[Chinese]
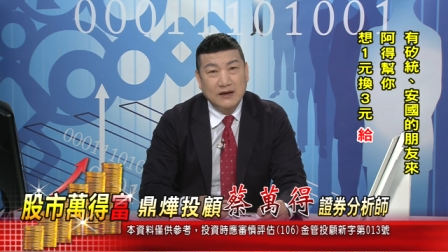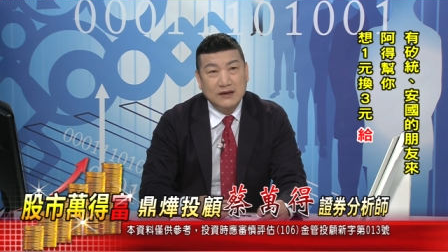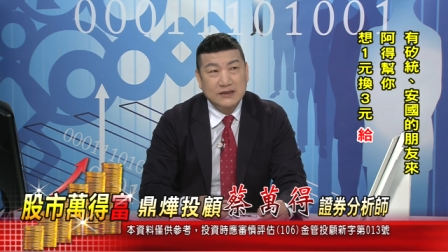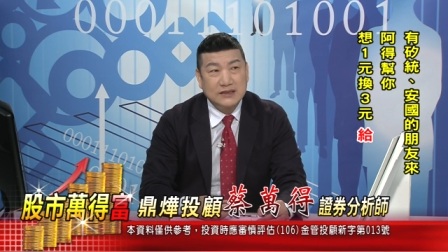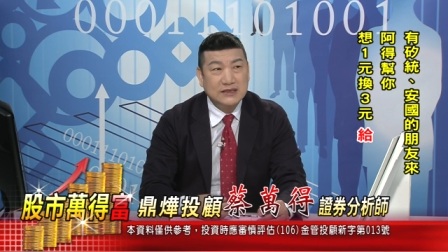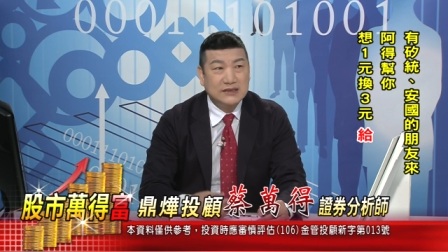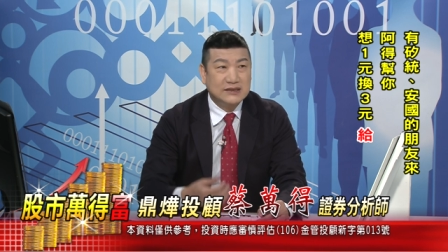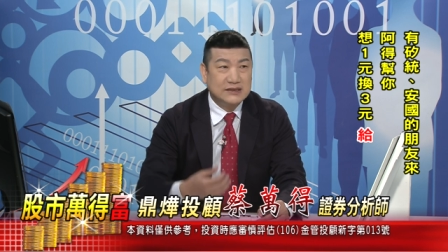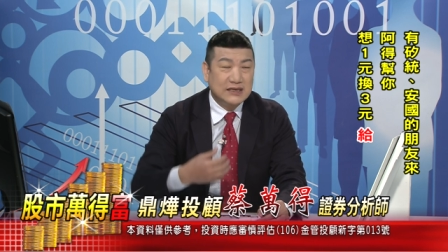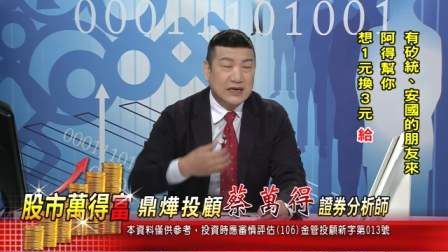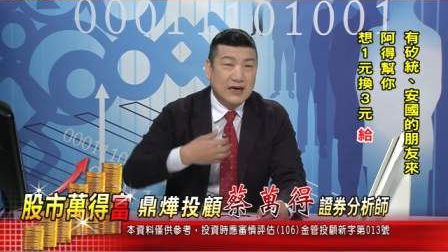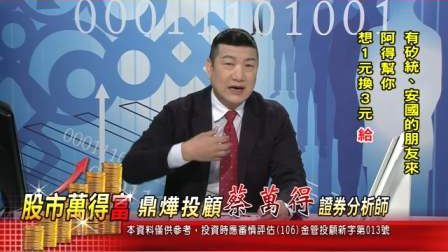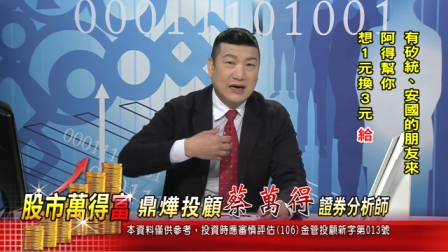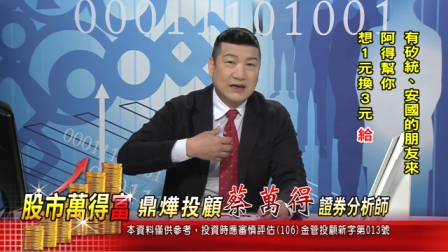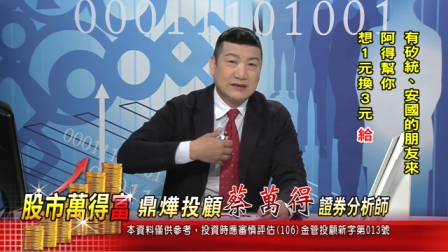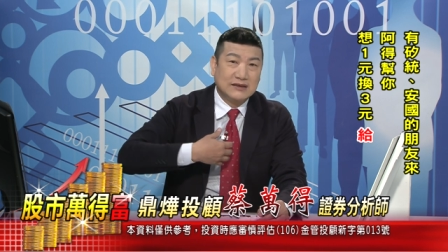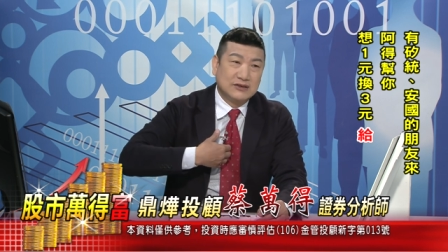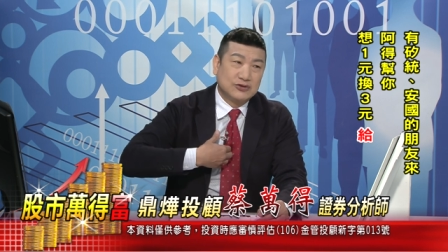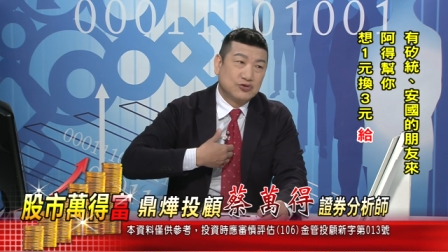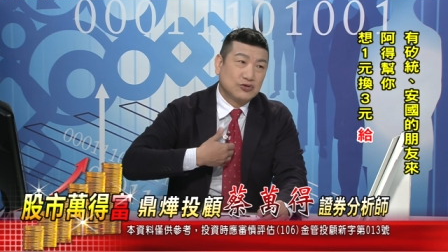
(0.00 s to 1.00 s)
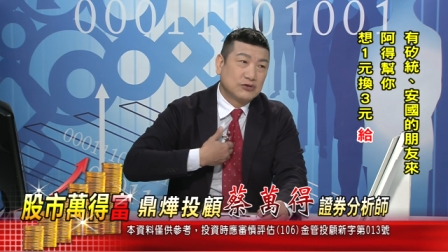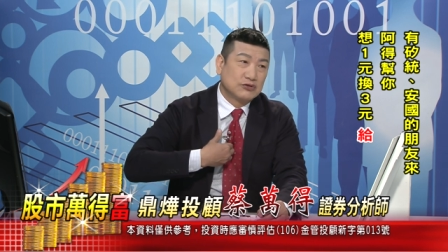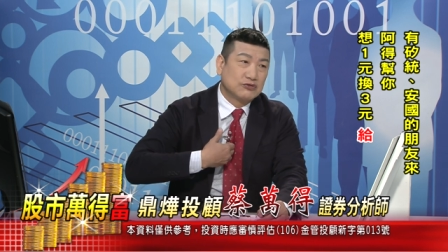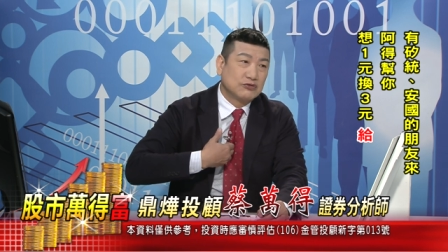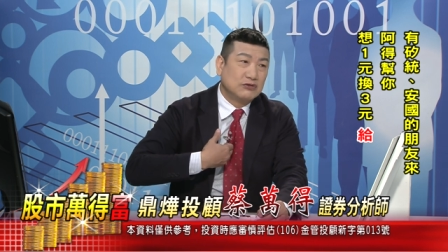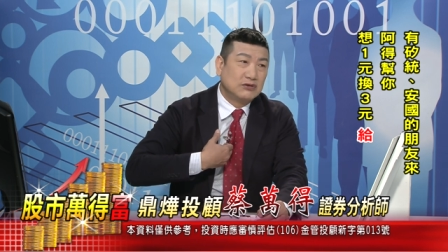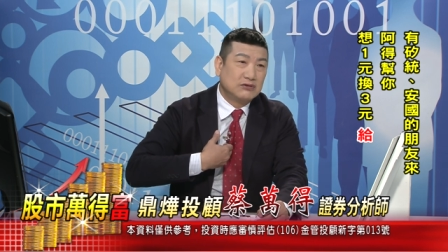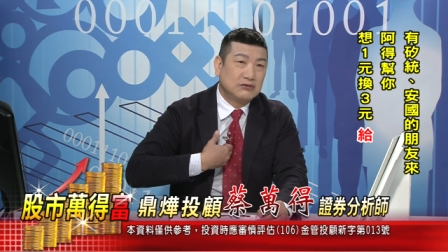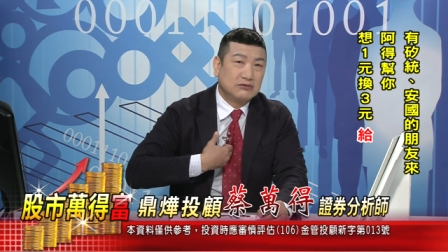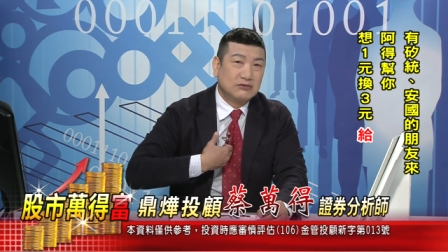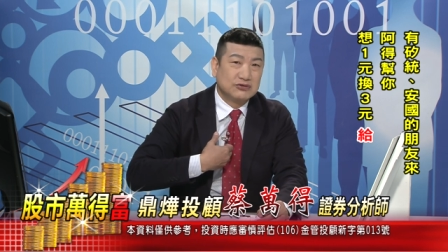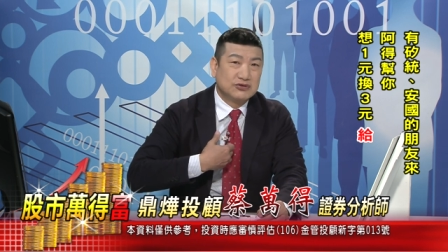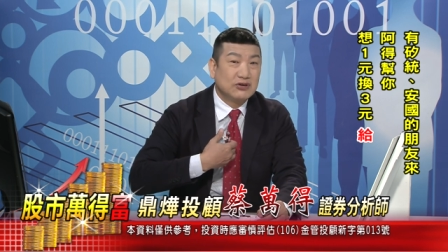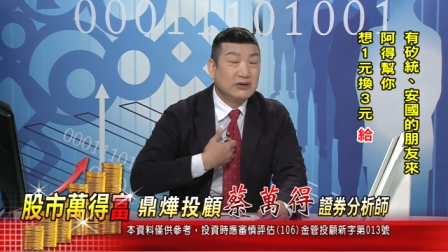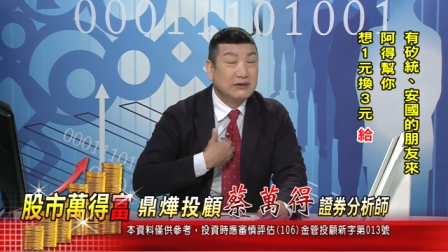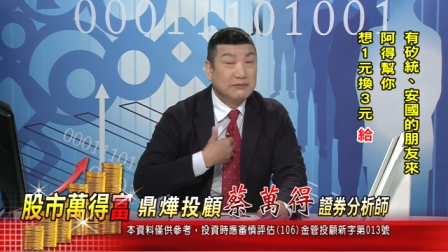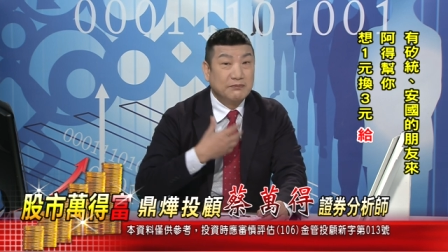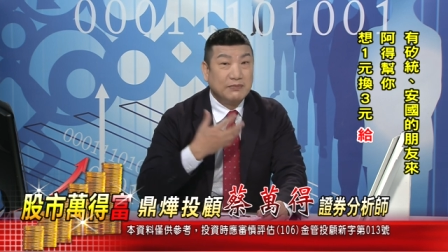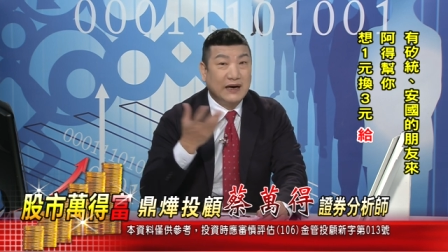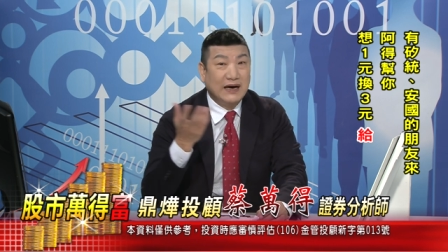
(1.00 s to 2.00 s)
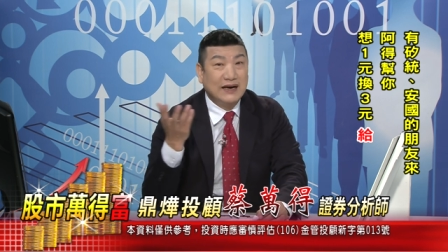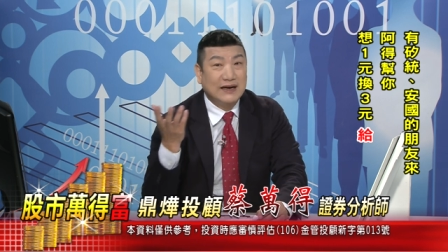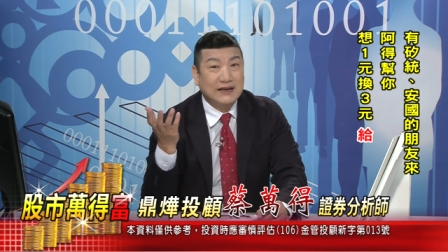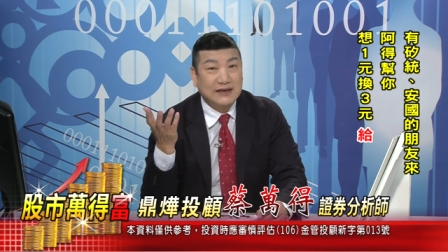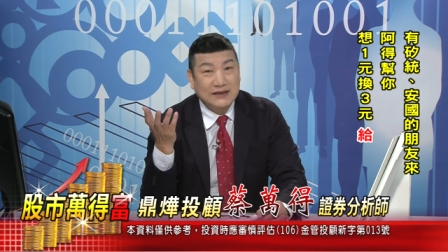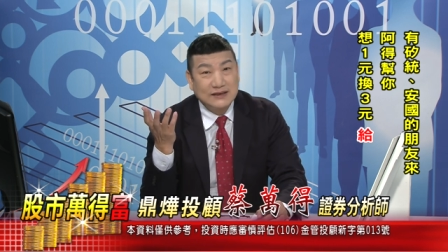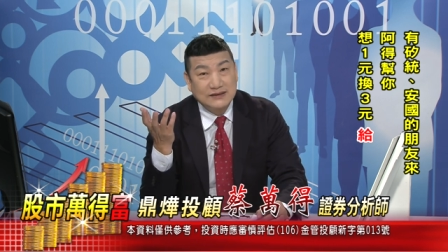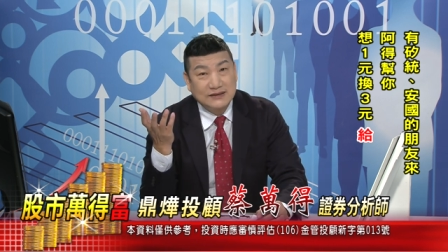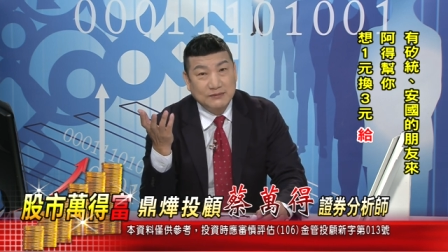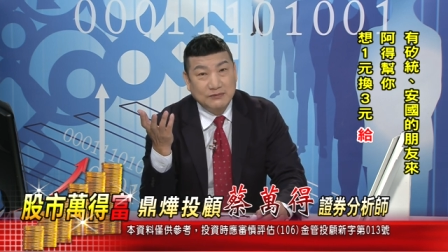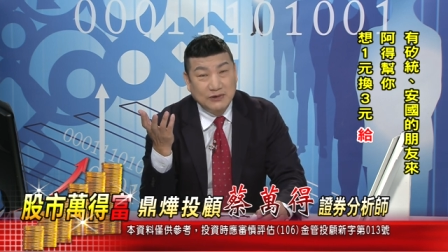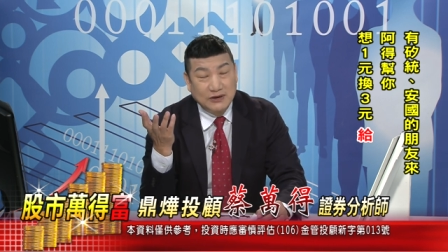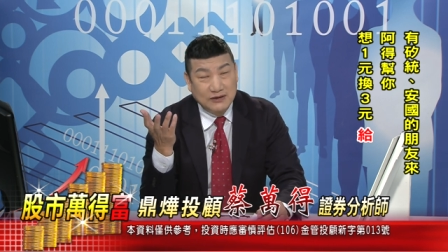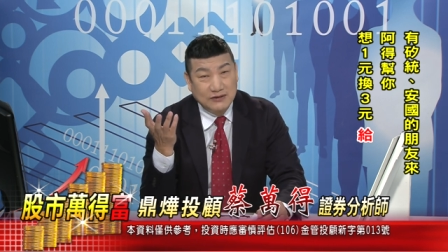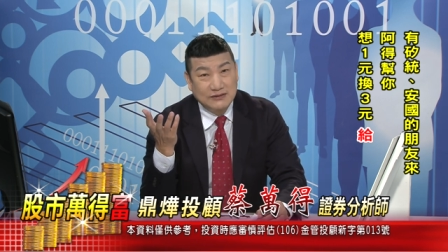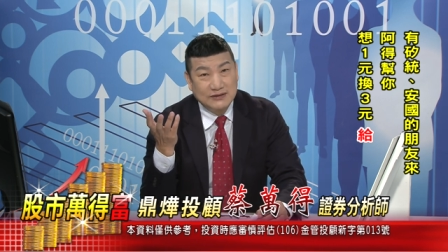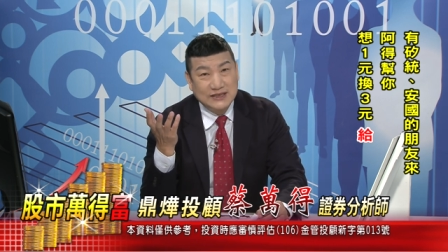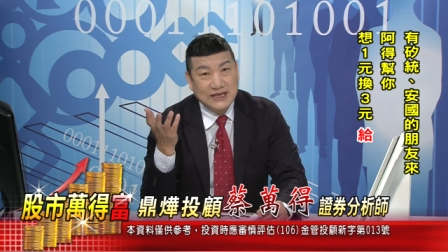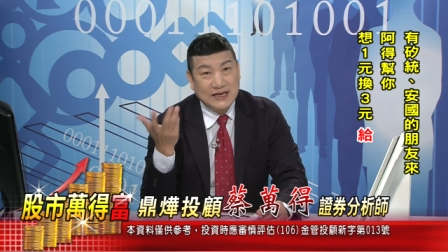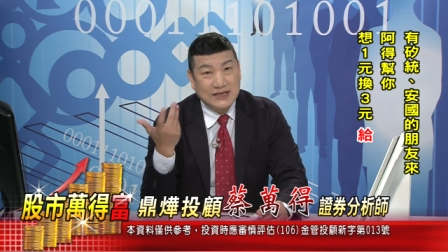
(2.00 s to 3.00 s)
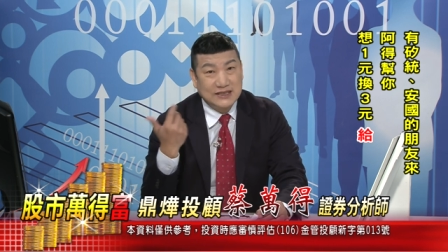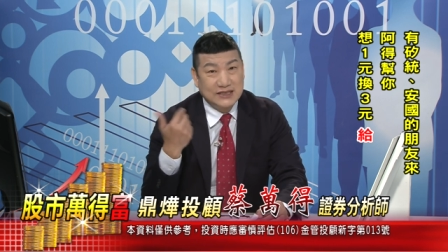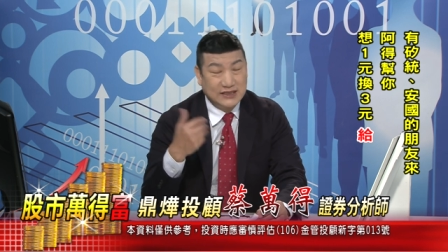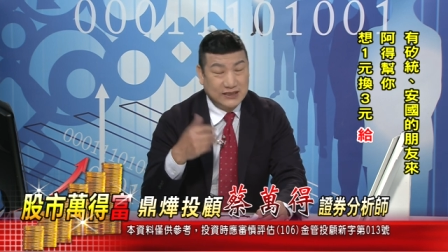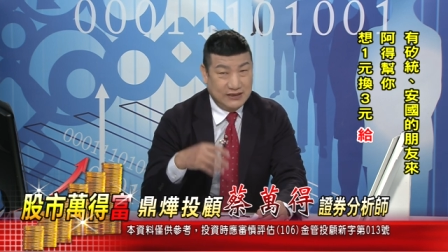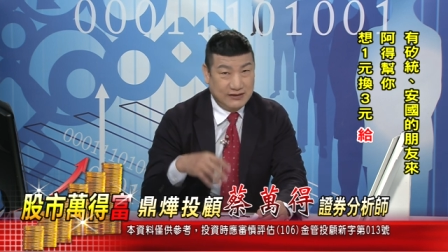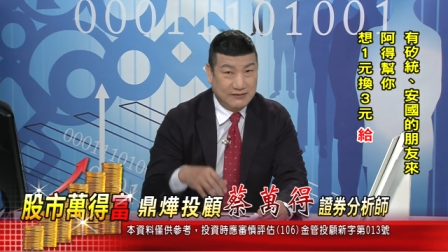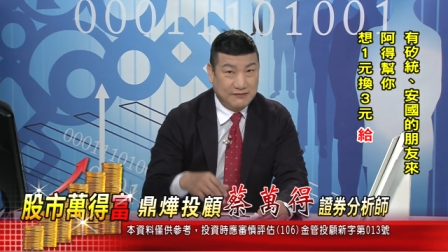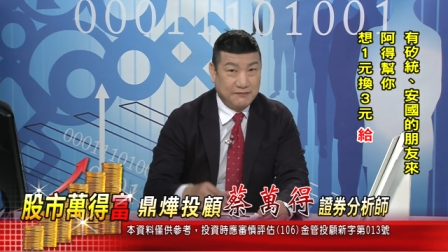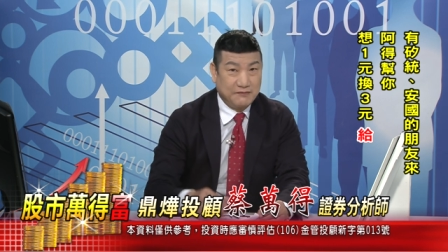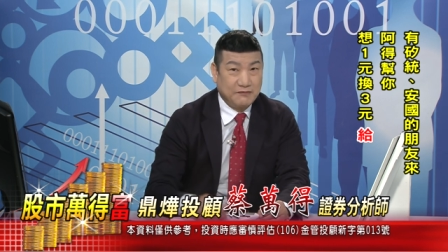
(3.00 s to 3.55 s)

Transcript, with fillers: 其实像阿德做多，我就很怕那个什么降息。